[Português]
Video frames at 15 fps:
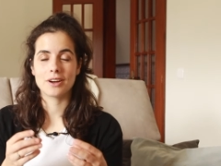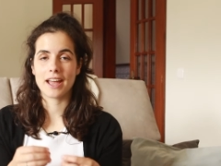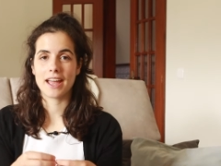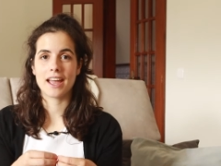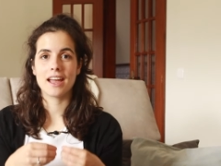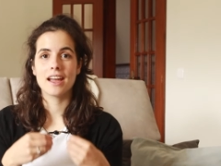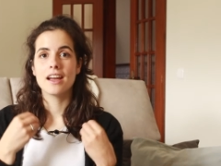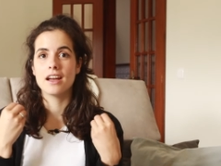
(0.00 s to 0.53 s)

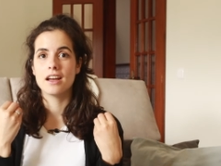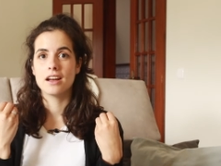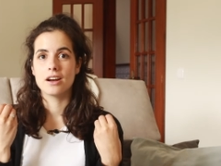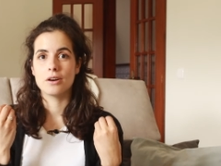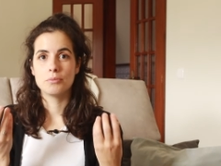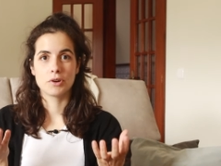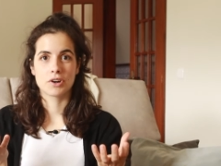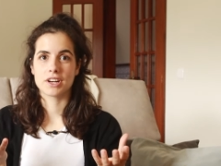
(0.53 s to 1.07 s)
é
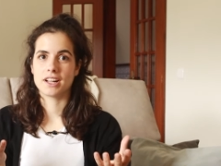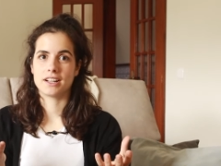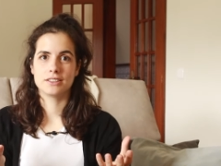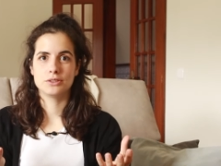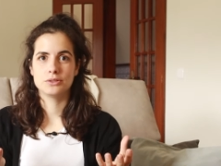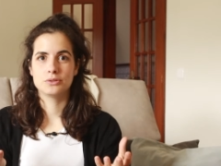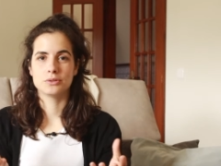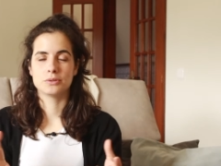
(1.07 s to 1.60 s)
o meu canal
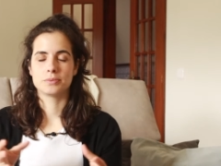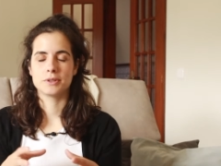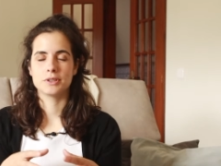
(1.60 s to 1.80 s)
de YouTube.